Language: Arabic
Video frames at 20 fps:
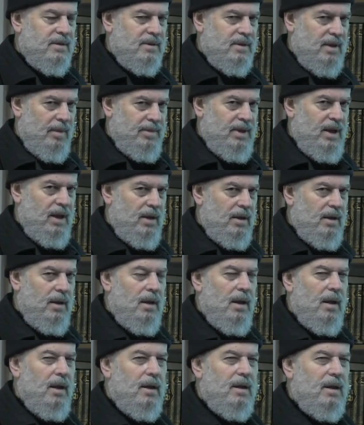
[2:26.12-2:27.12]
تبيين
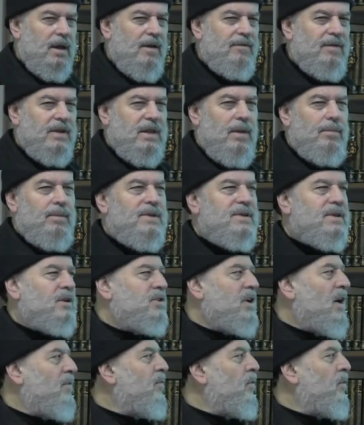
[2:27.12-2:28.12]
كيف تم
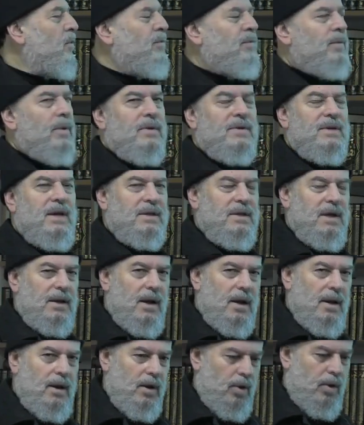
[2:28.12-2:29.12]
استكشافه ساعتين
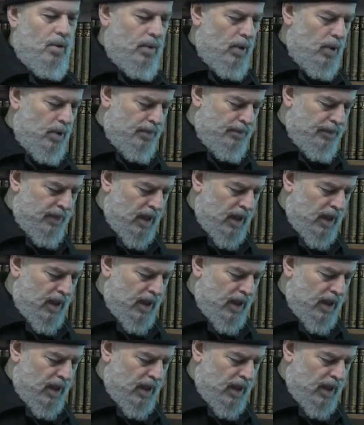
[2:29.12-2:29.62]
إلا ربع